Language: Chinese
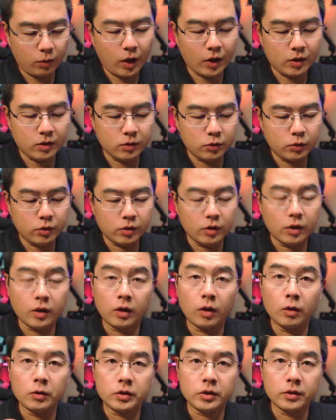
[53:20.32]
画质确实很
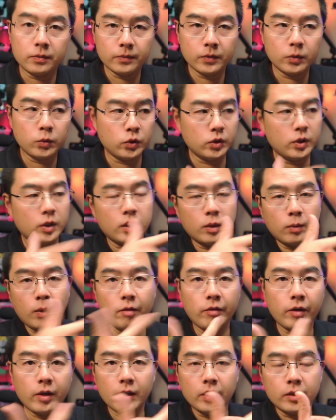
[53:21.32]
高清，因为现在这个
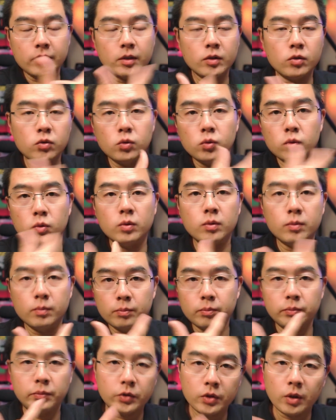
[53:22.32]
WiFi 的连接速度
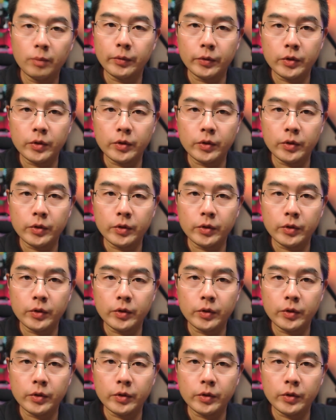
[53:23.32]
相